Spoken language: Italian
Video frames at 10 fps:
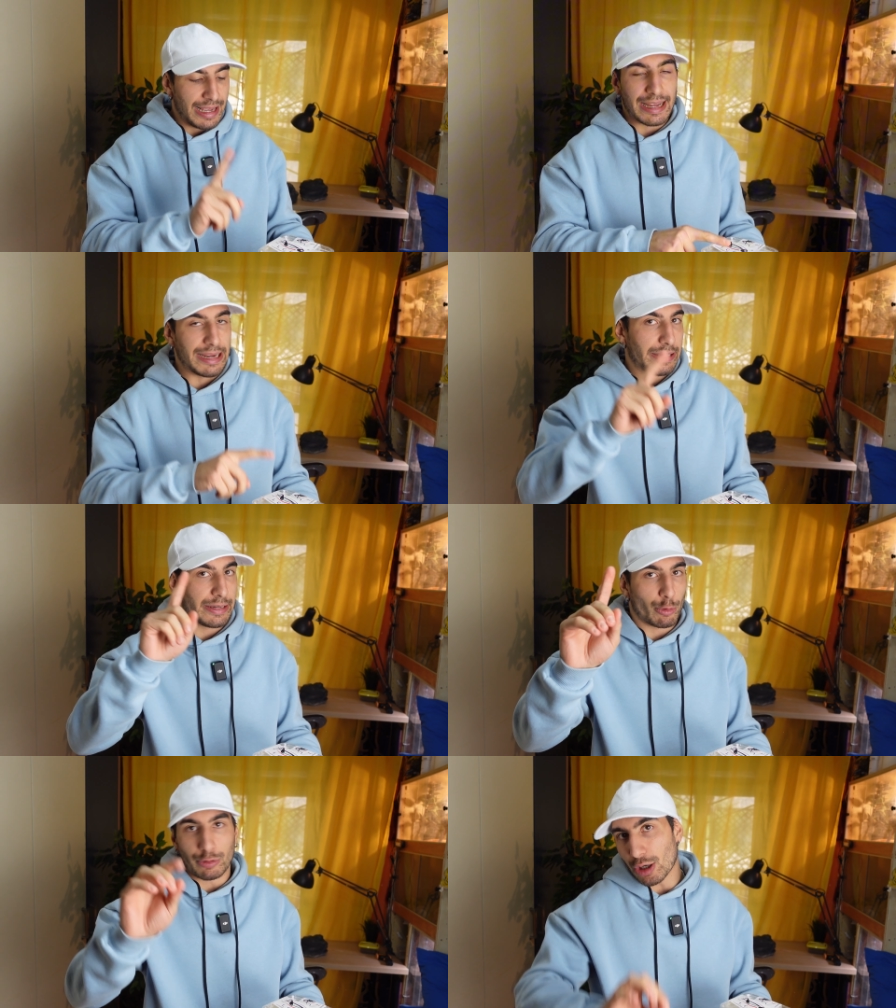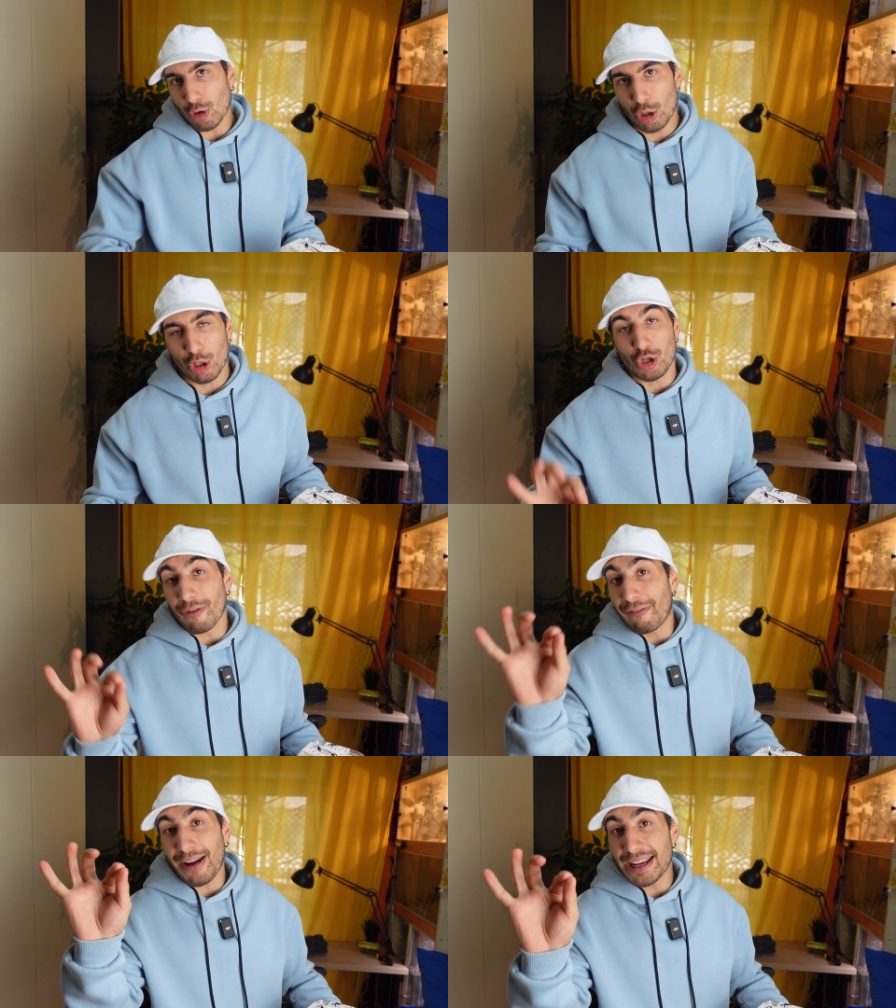e inoltre con il codice
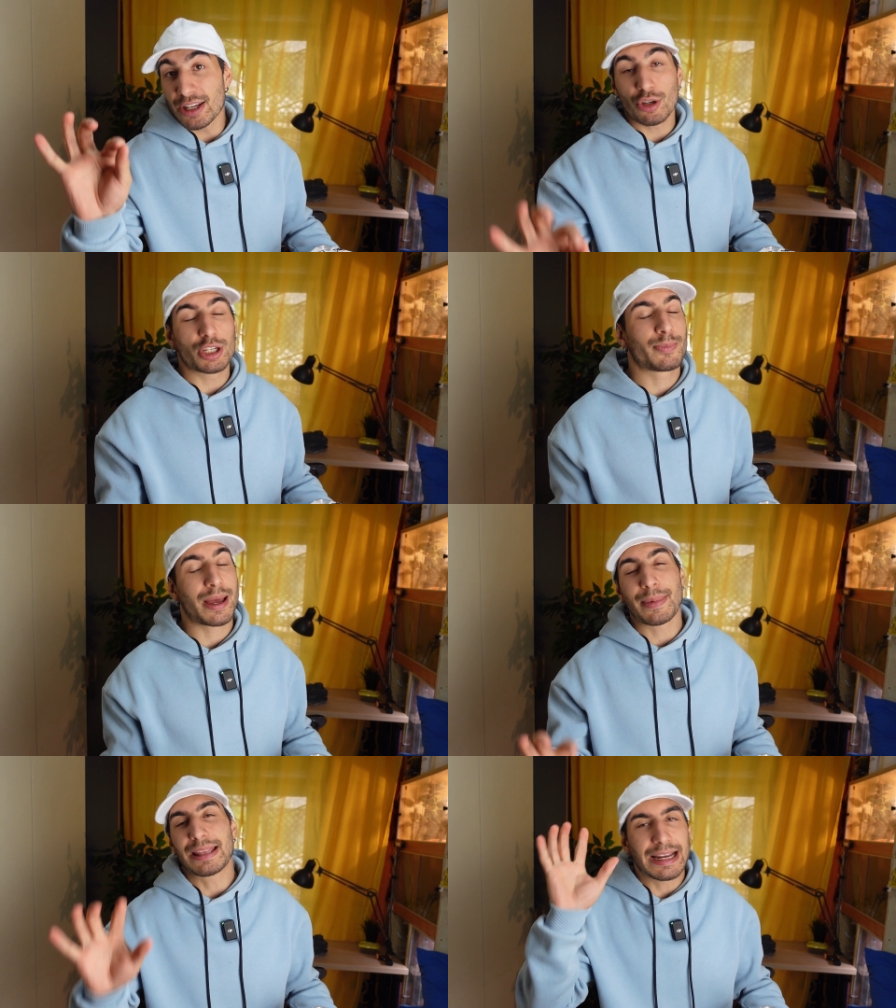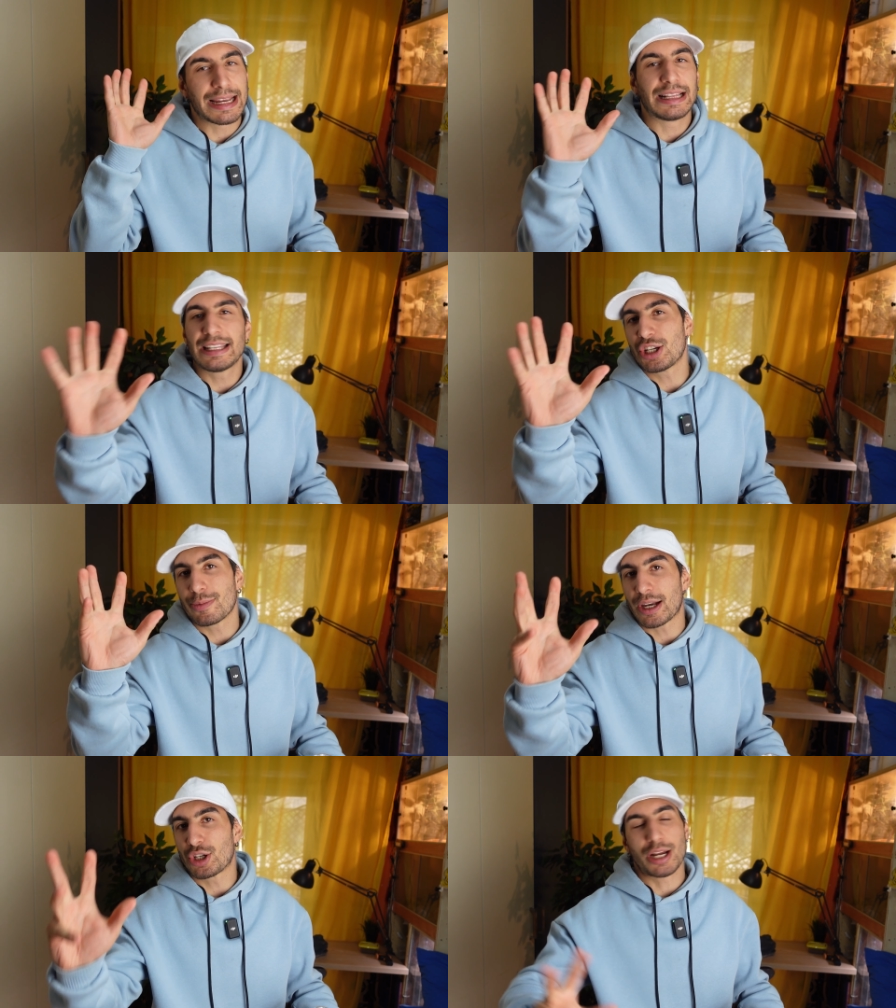FALEGNO risparmiate anche il
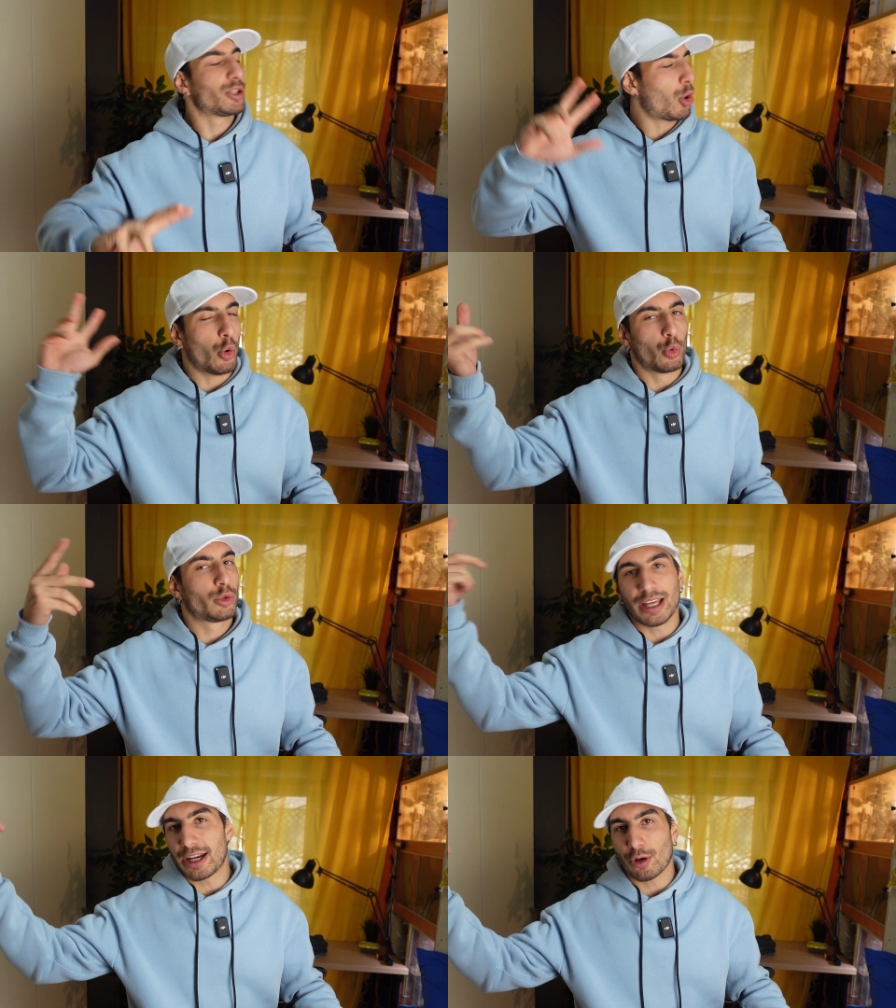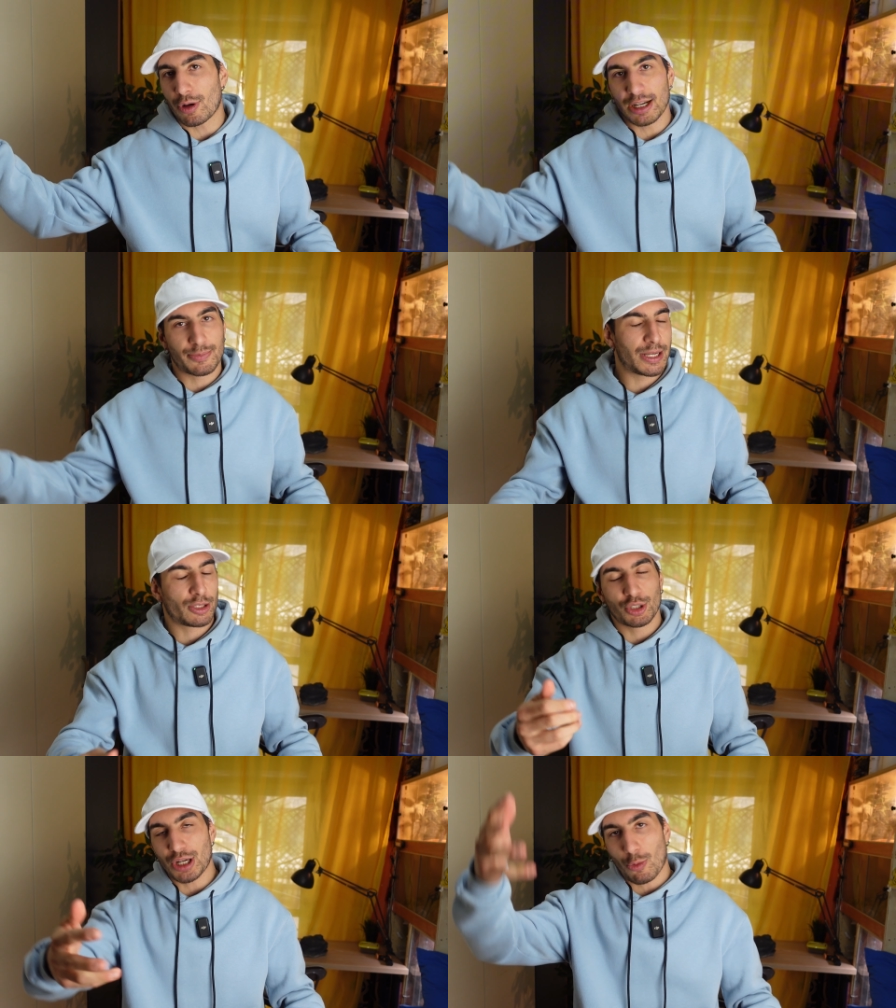10% ulteriore
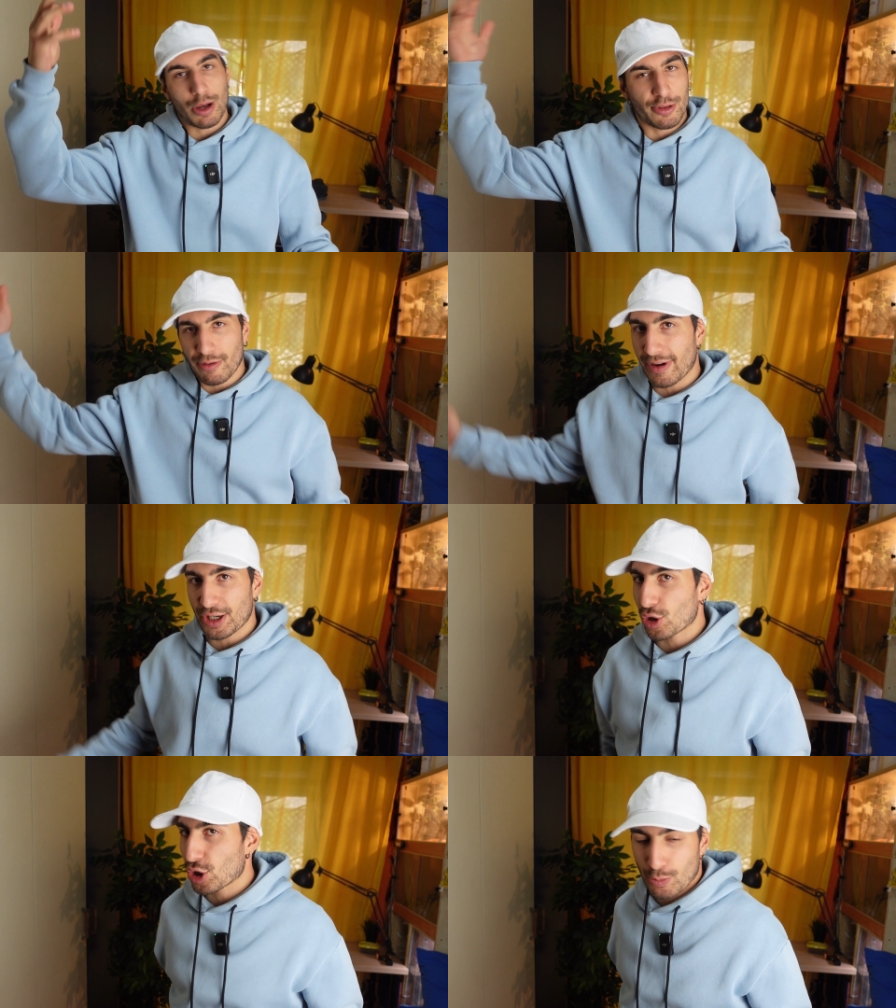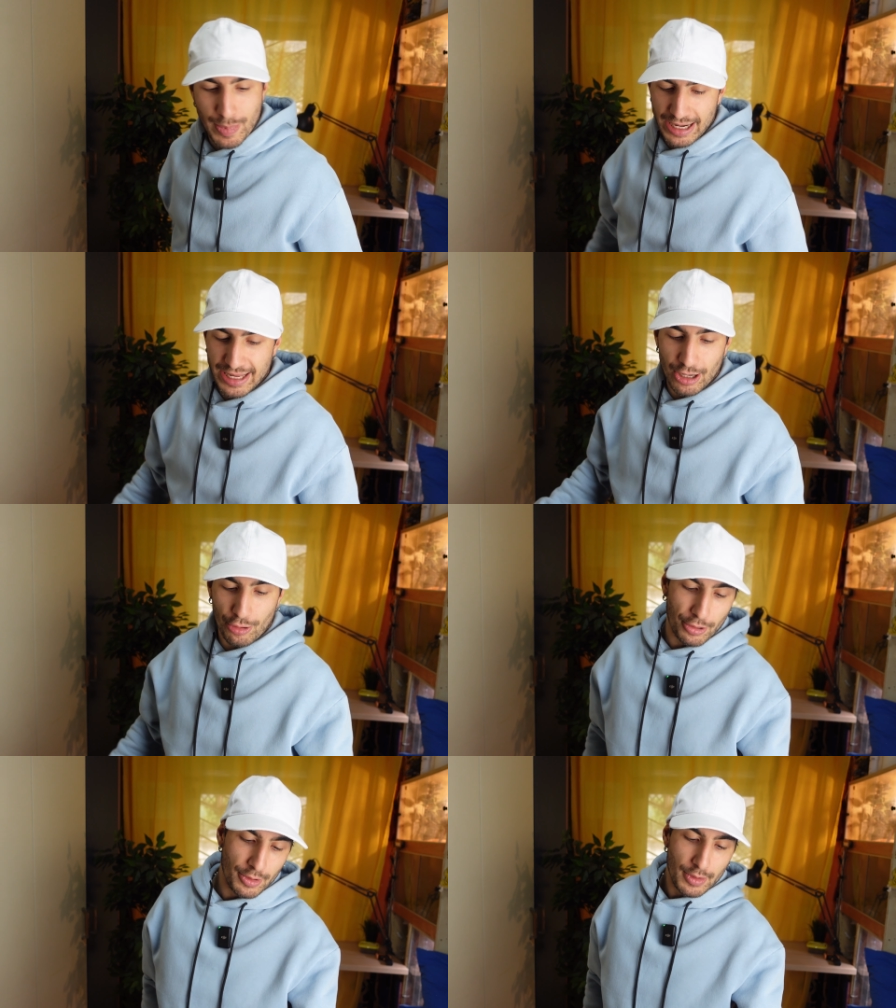rispetto a già quanto mi facciano sparagnare loro.